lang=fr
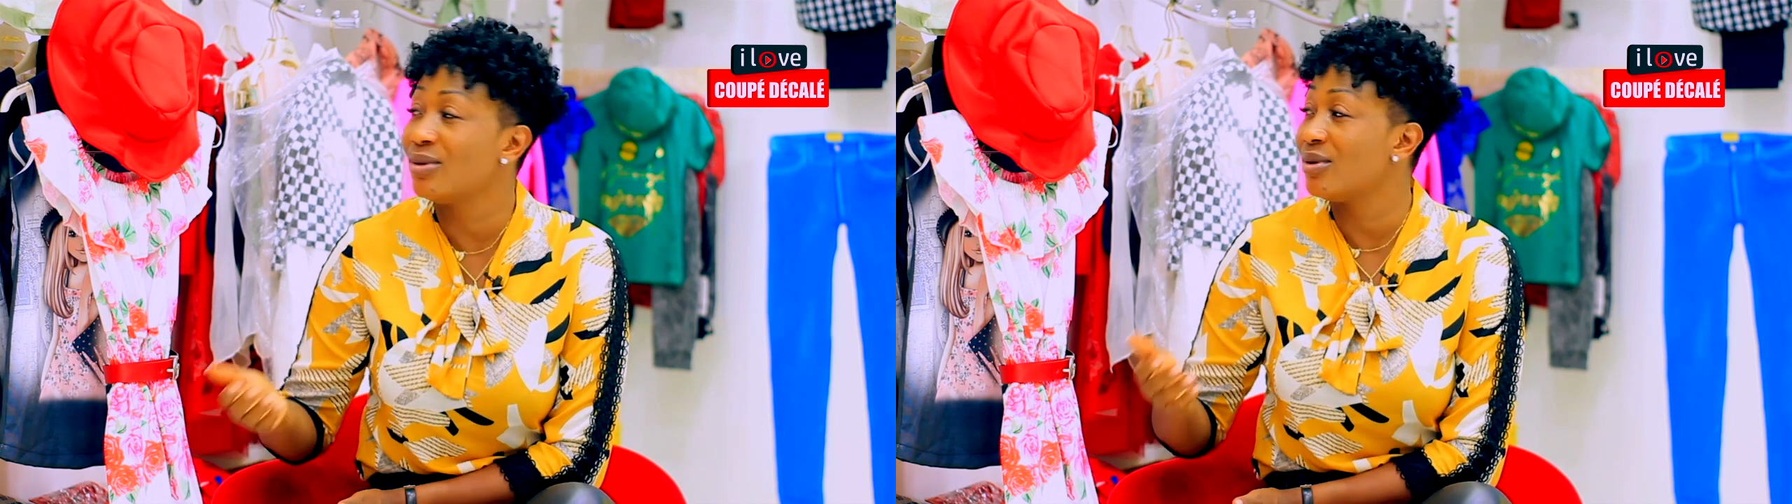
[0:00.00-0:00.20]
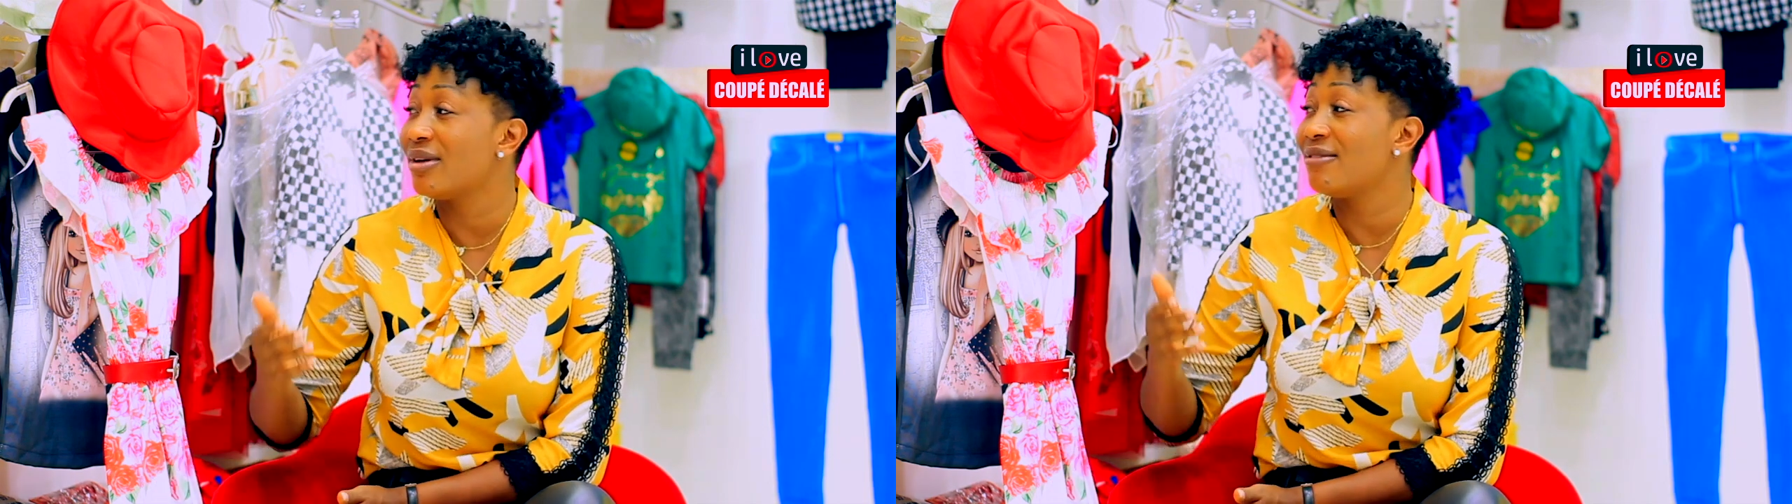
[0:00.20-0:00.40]

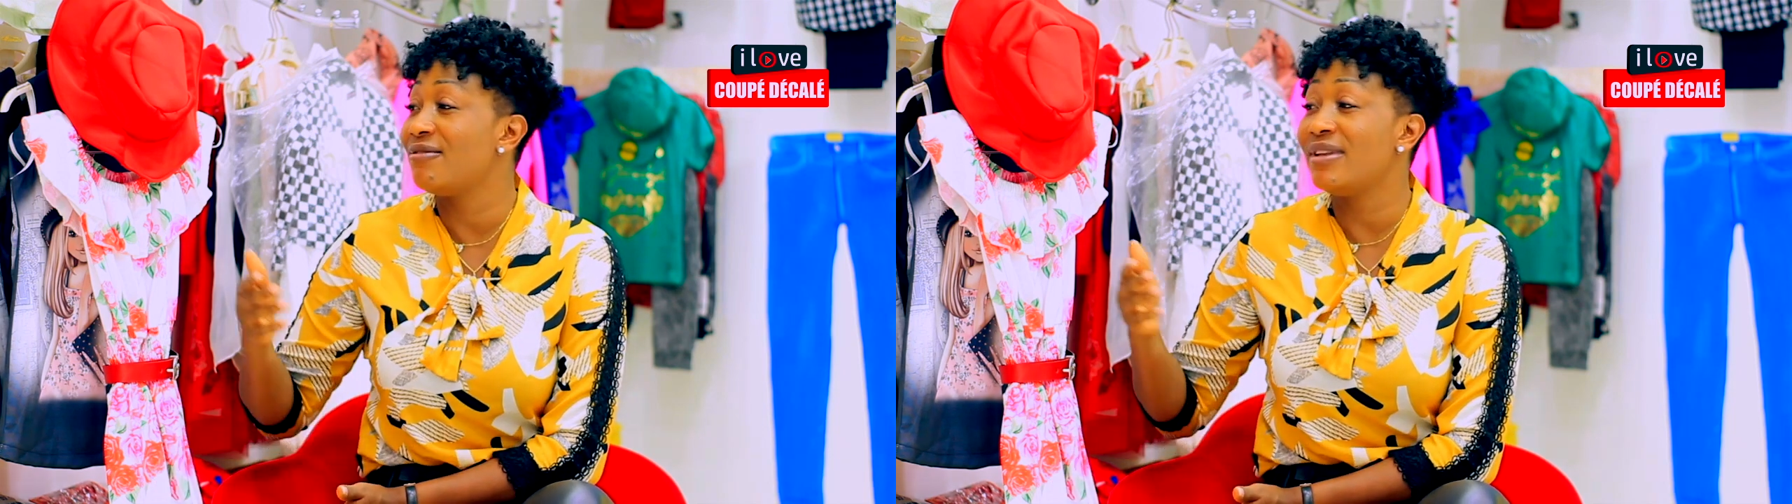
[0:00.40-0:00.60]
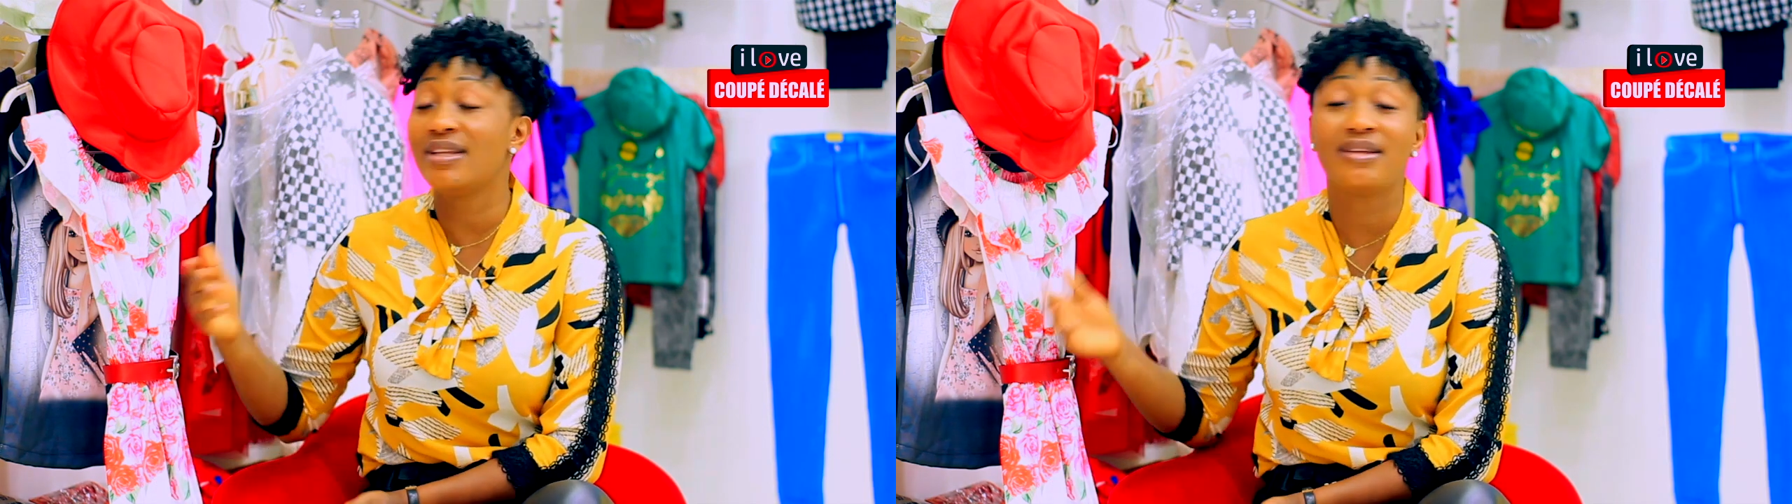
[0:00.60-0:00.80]
Donc,
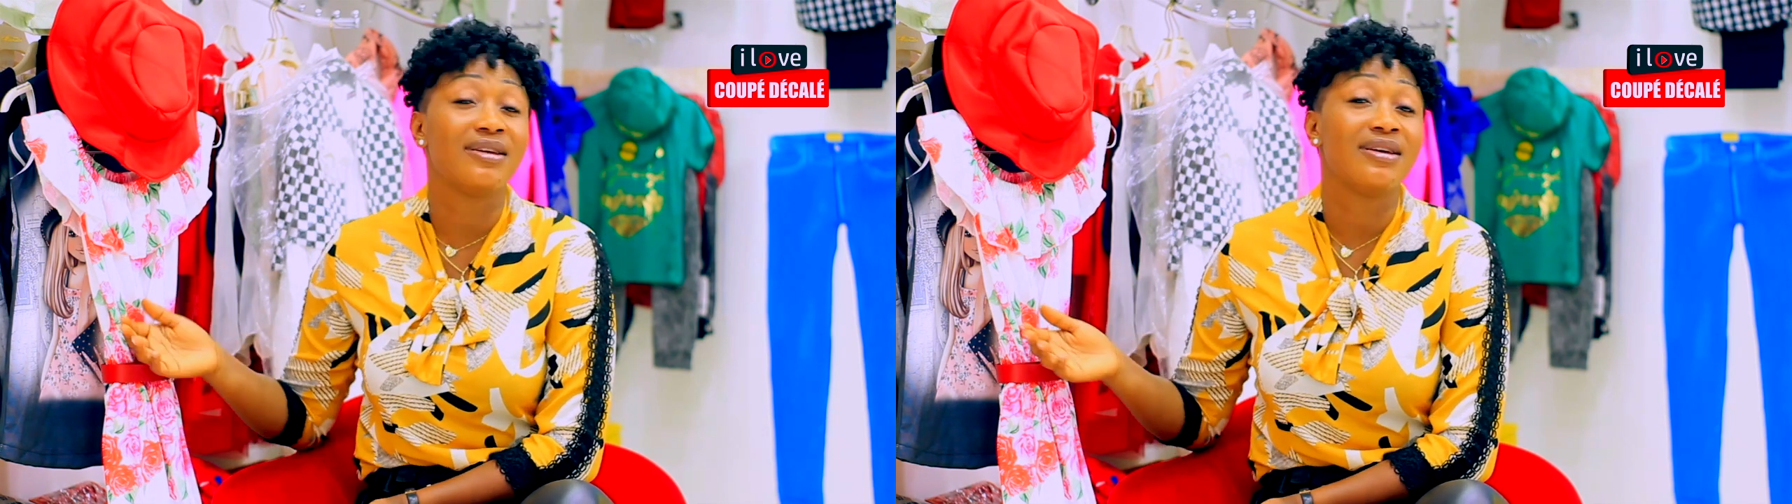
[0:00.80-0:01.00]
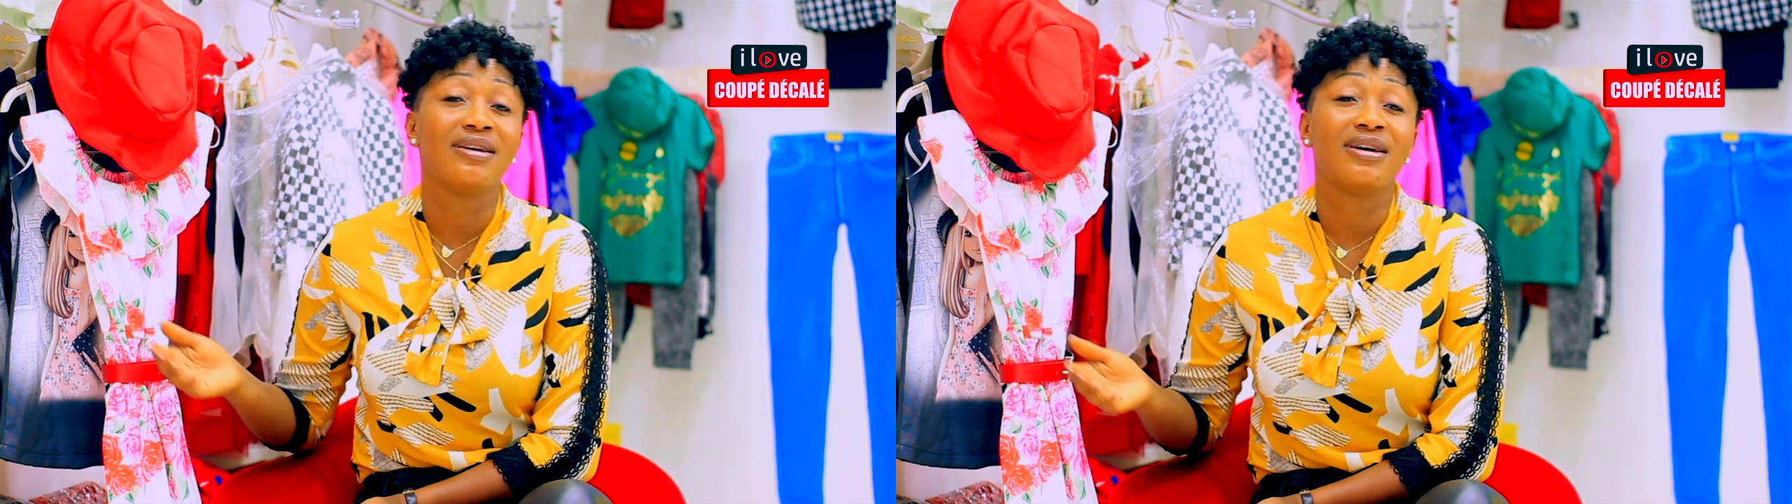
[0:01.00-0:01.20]
venez
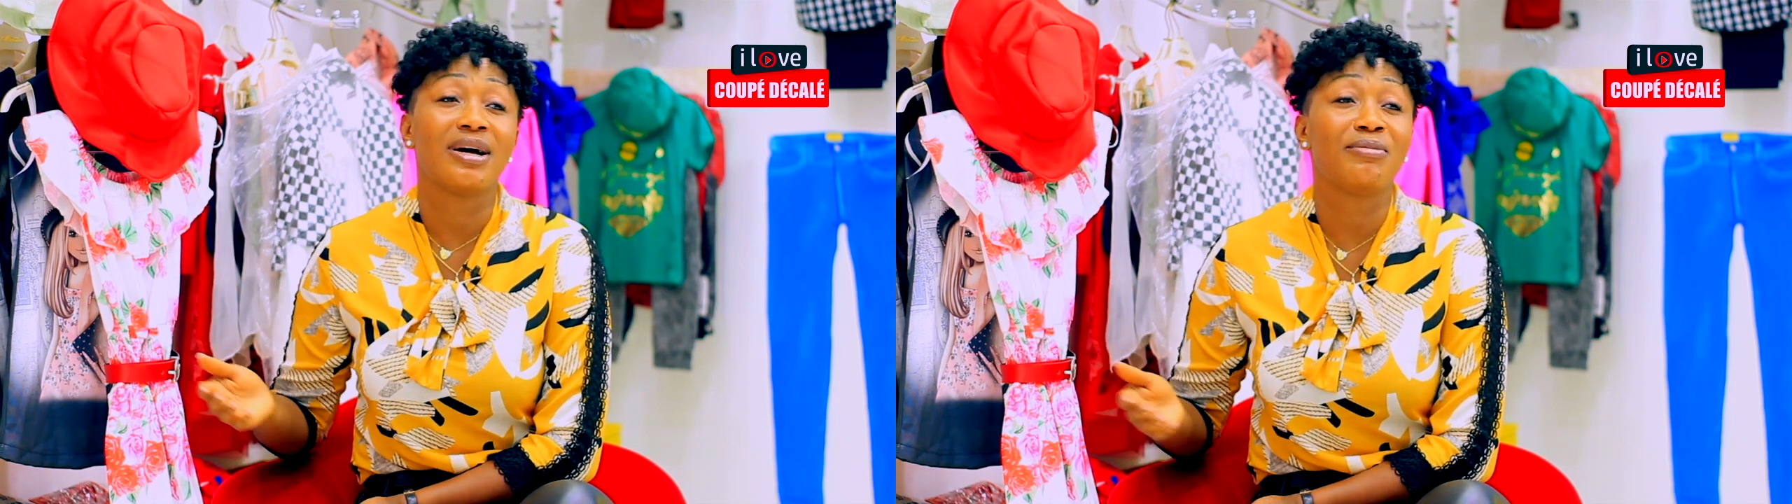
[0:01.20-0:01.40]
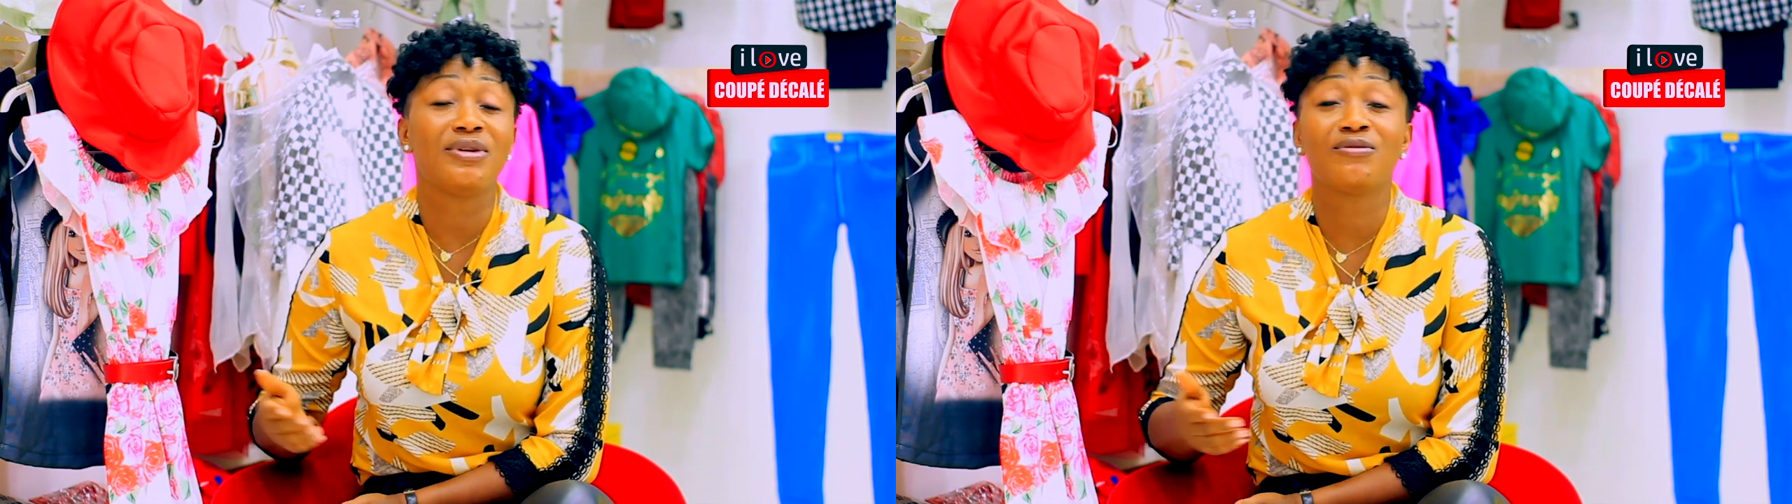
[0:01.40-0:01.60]
habiller